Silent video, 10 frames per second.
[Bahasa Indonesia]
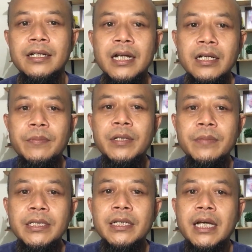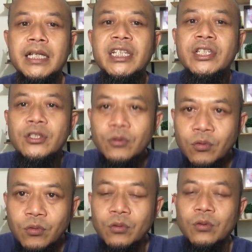Nah, lebih-lebih jika
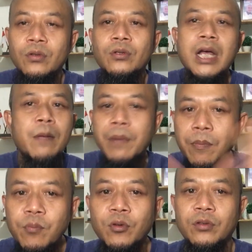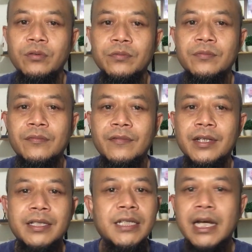isu apapun
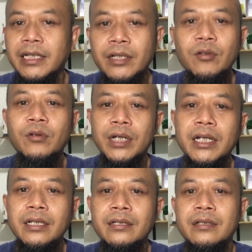yang digoreng